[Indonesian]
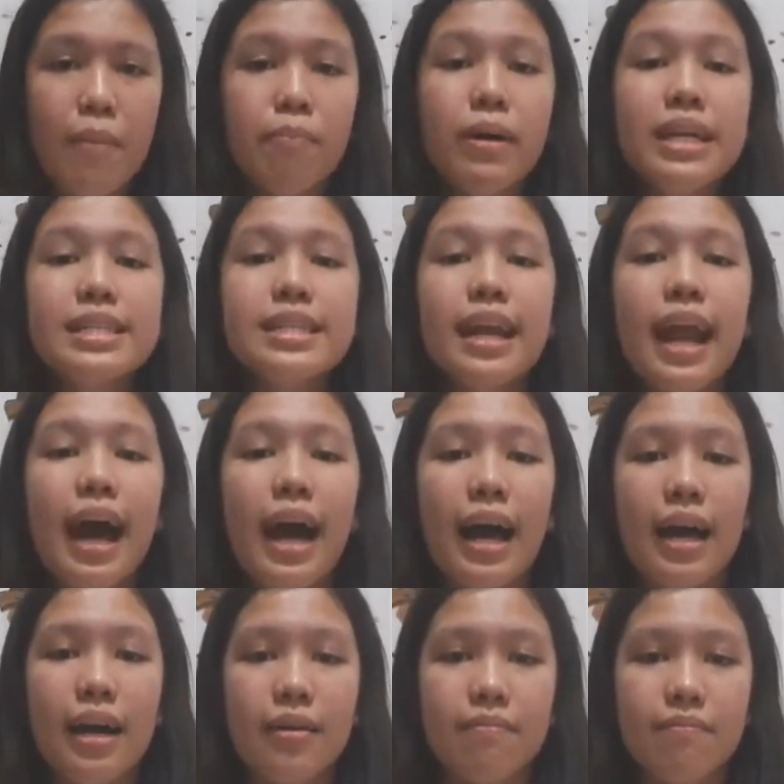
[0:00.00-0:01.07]
berserah
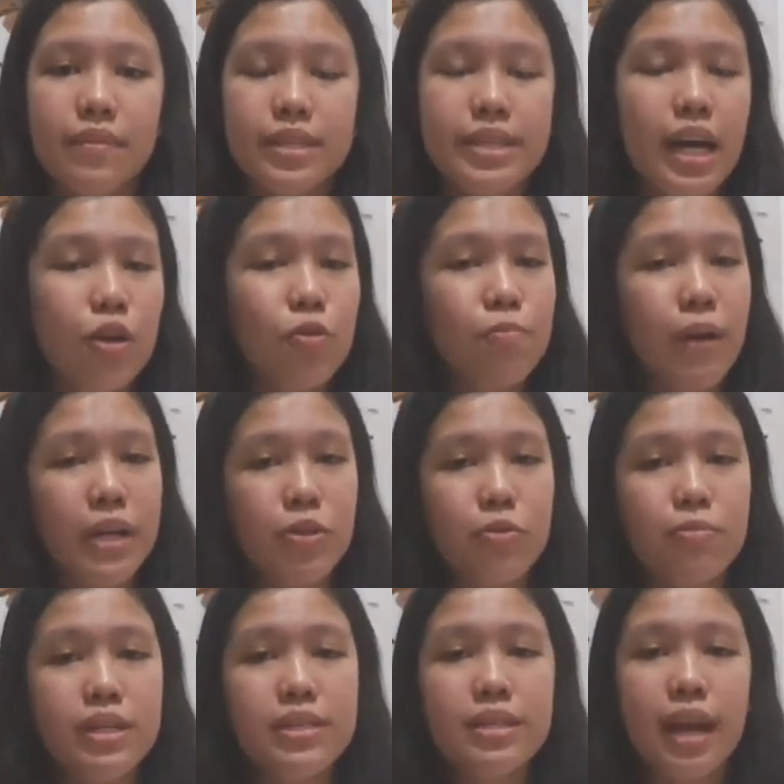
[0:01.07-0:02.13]
jangan lupa itu
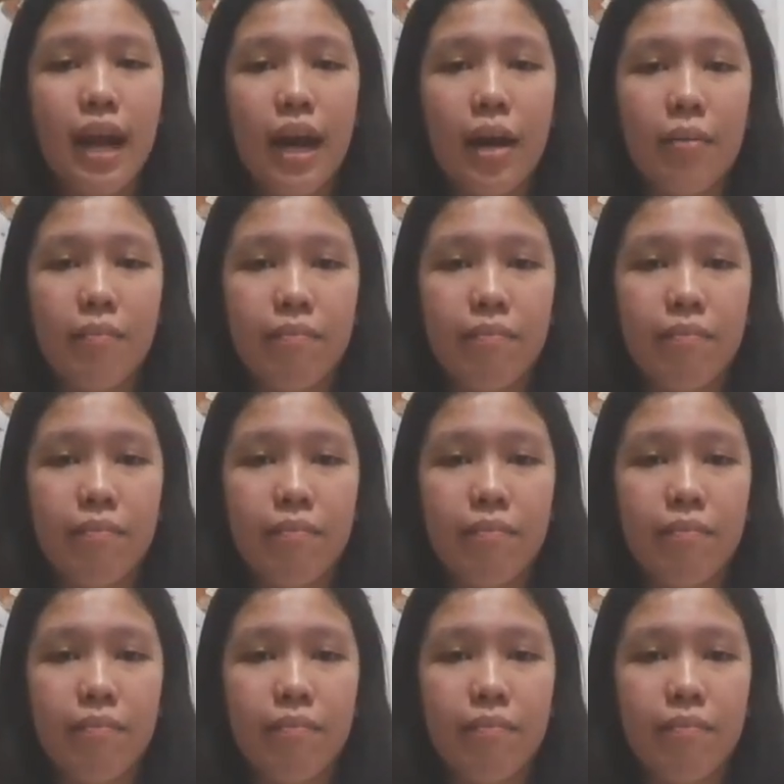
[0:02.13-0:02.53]
berserah